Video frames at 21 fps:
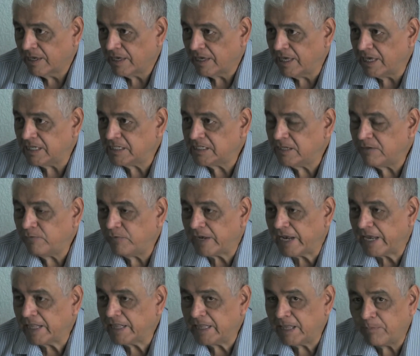Y es
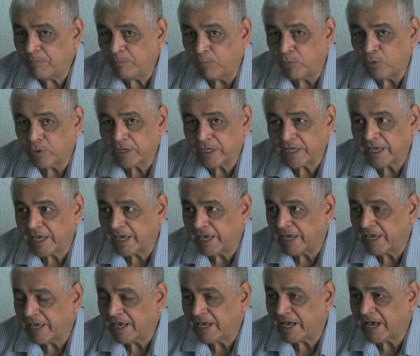diferente
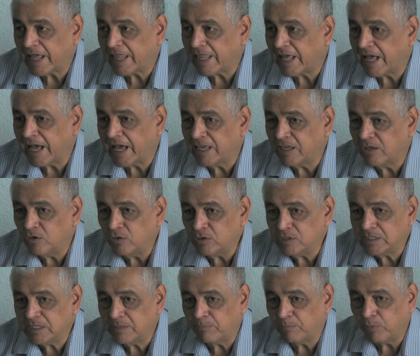porque cada año
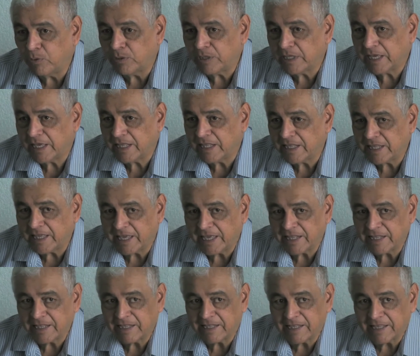se pone en,
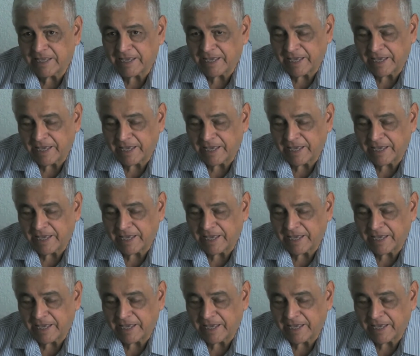en,